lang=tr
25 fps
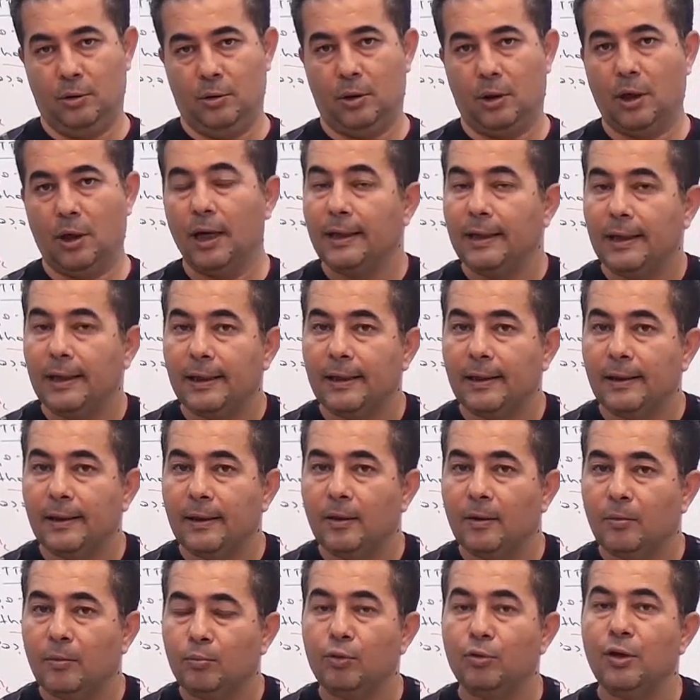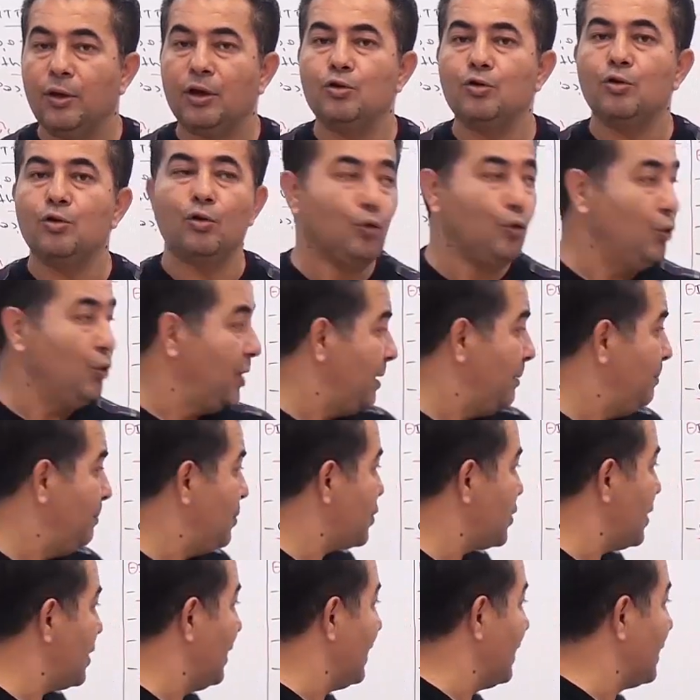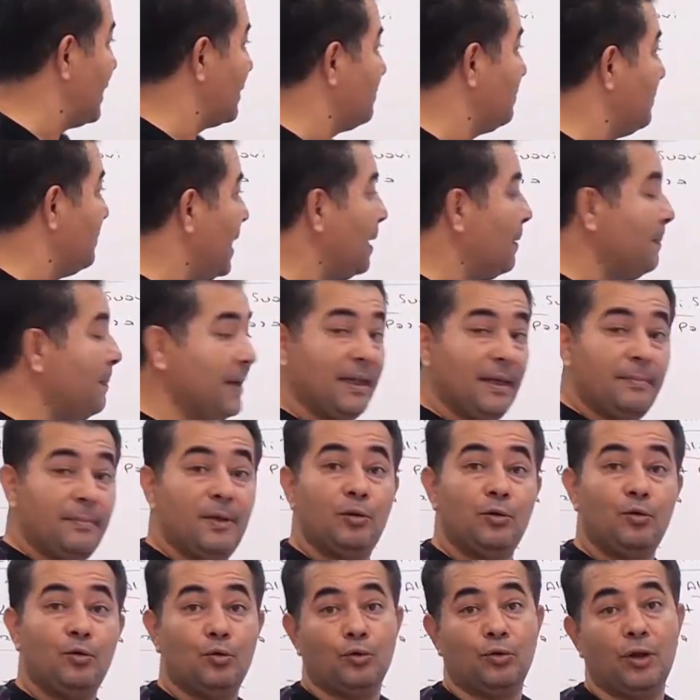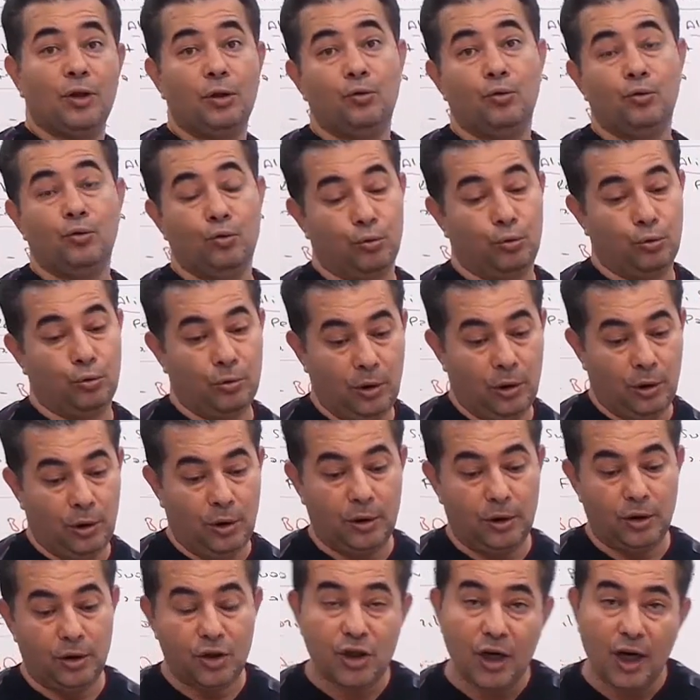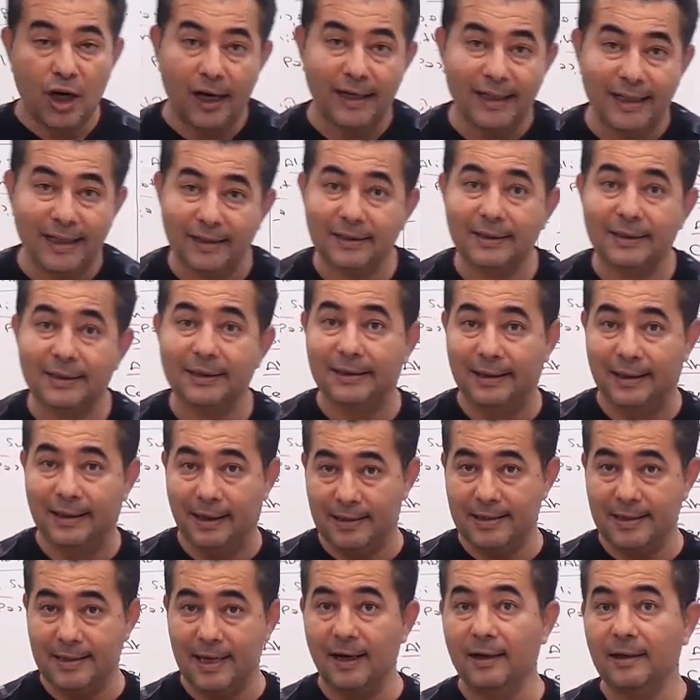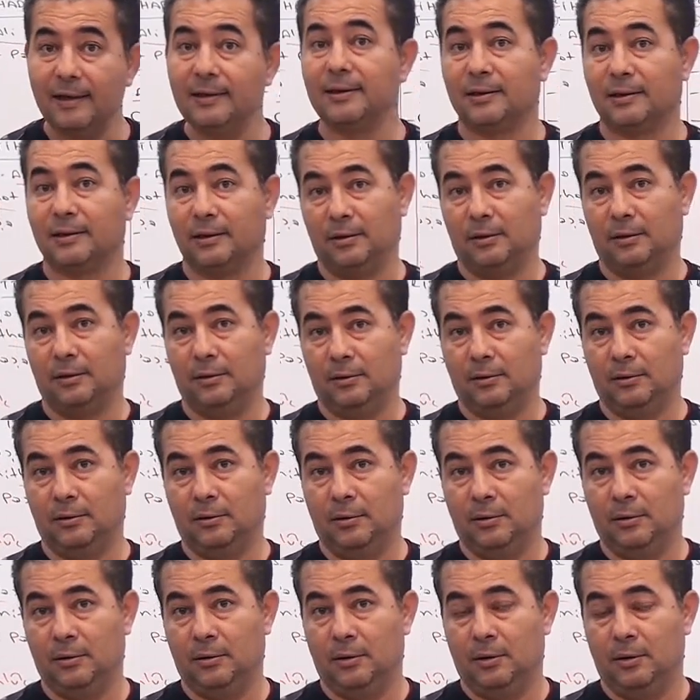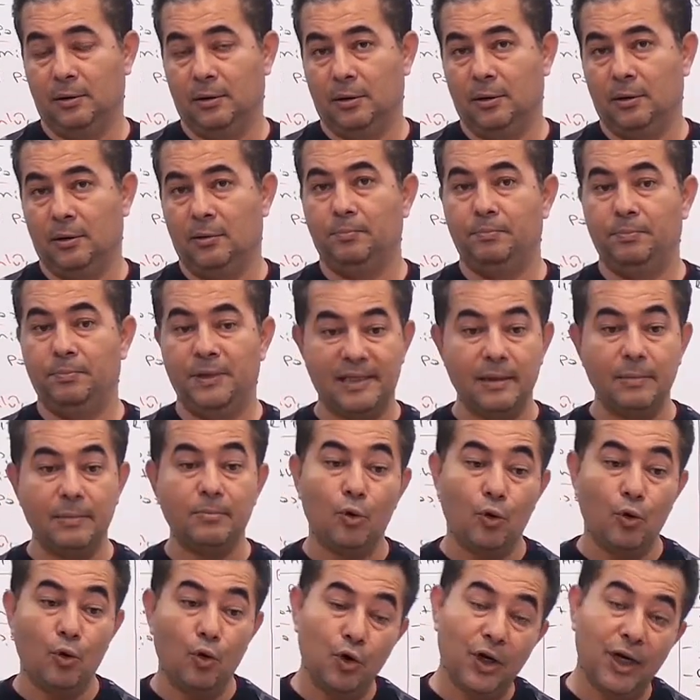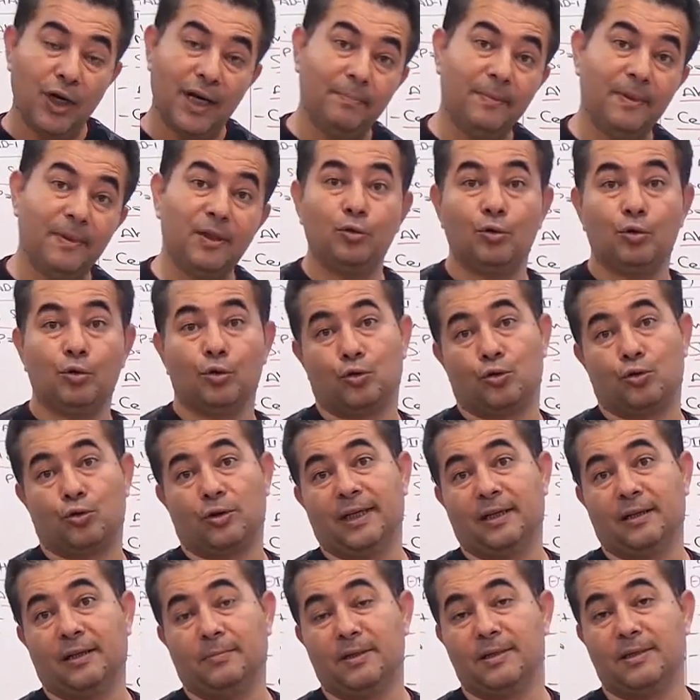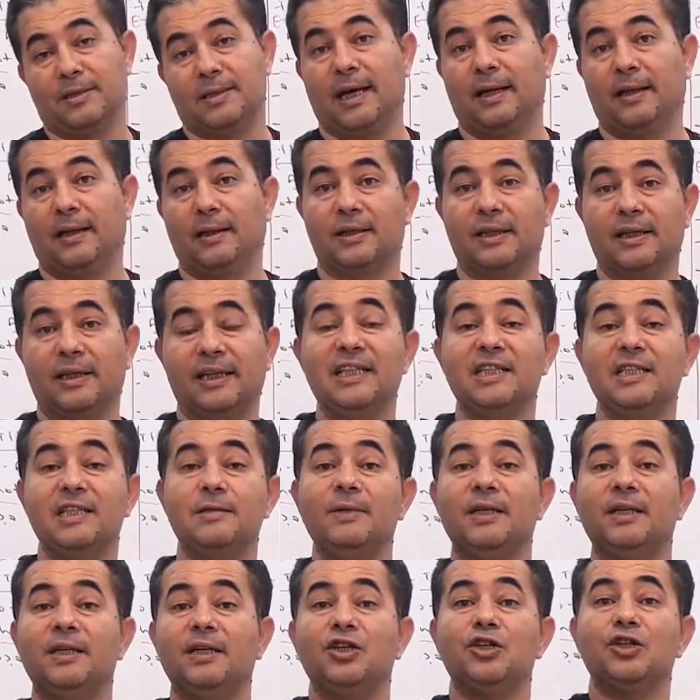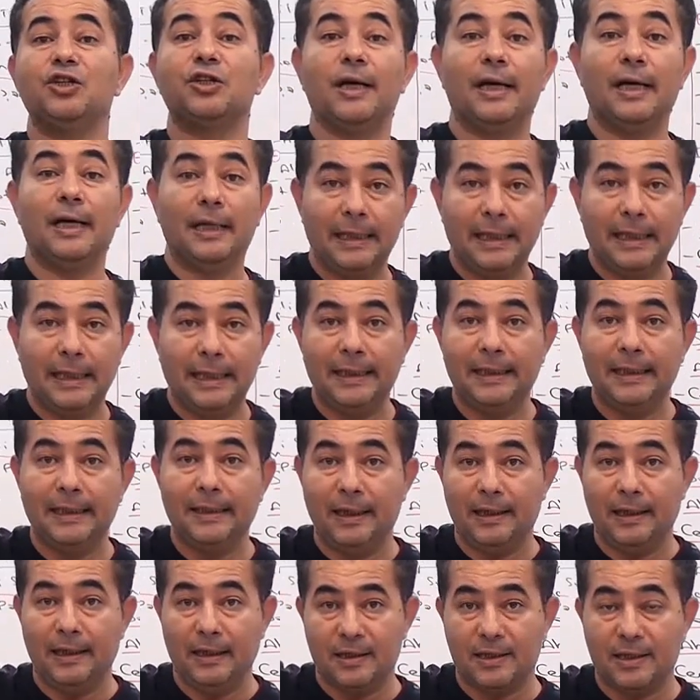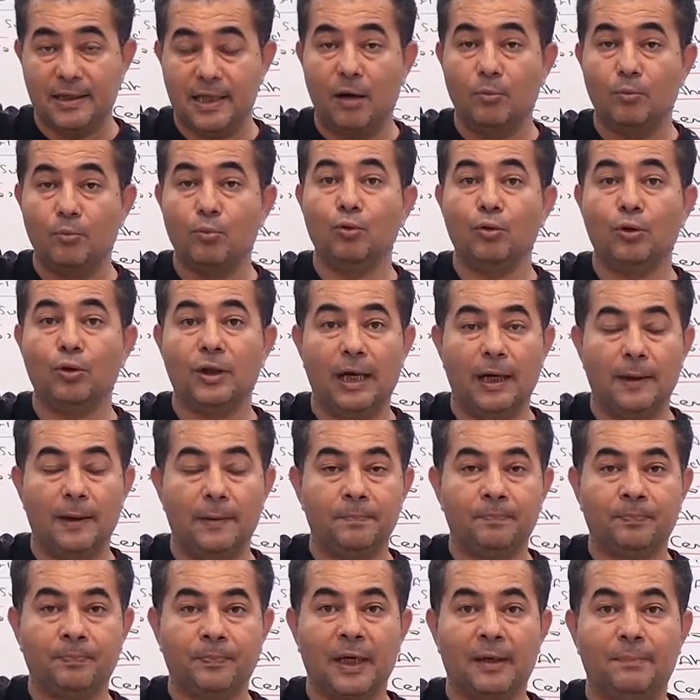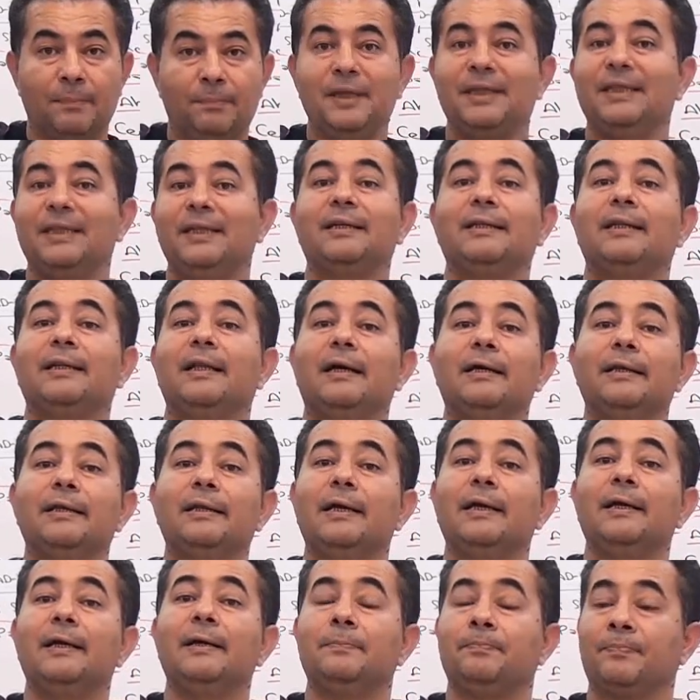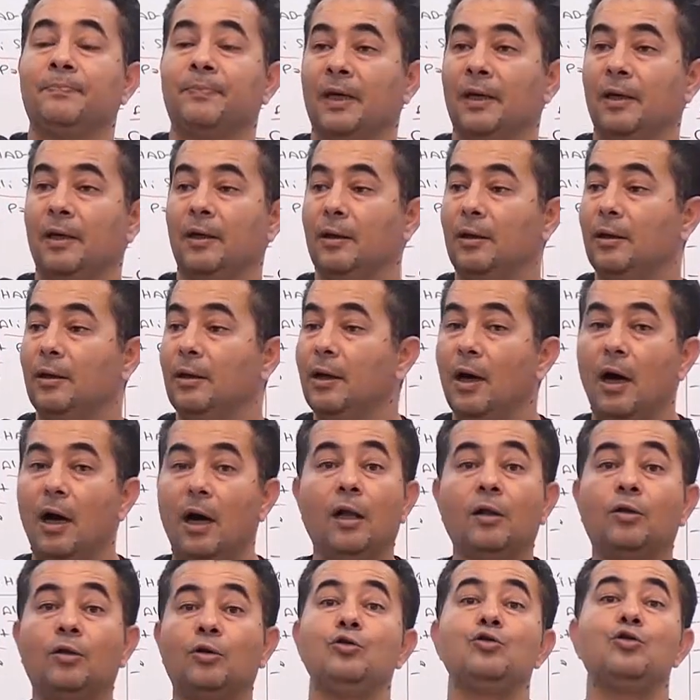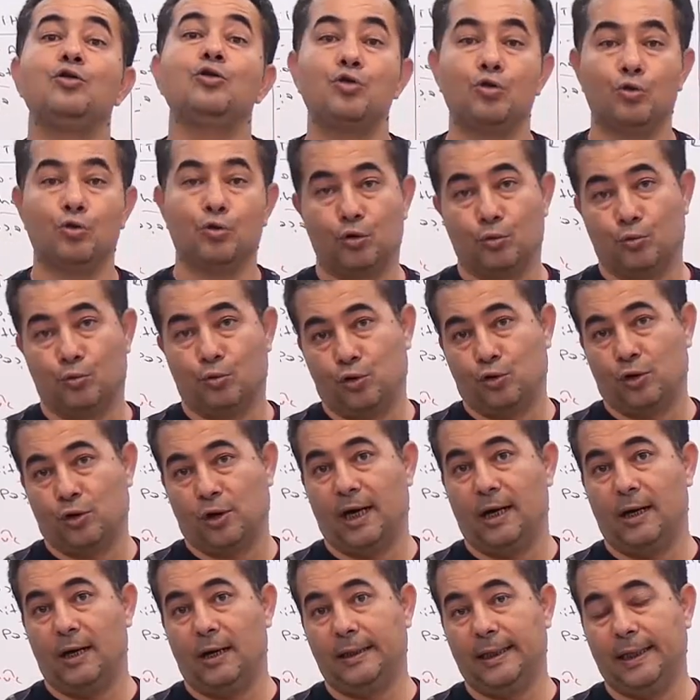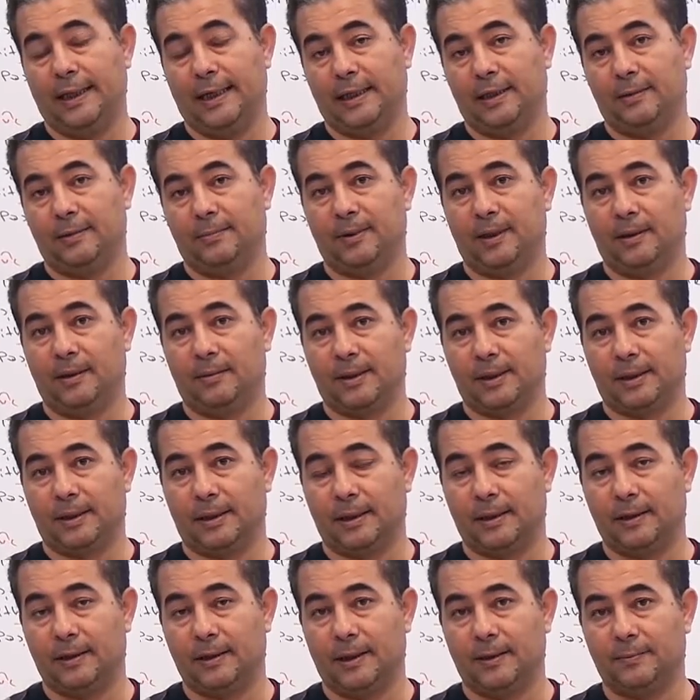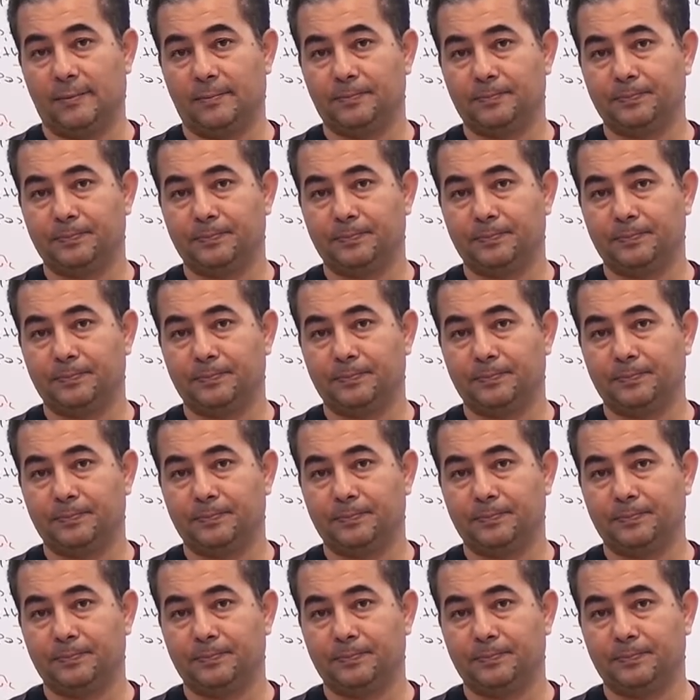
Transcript: Yani bunlar çok önemli şeyler. Mehmed Emin Yurdakul şairdir, yazardır. Bizim önemli Türkçülerimizdendir. İzmir işgal edildiğinde İstanbul'da mitinglerde e, halkı coşturmuştur halde Edip'le birlikte.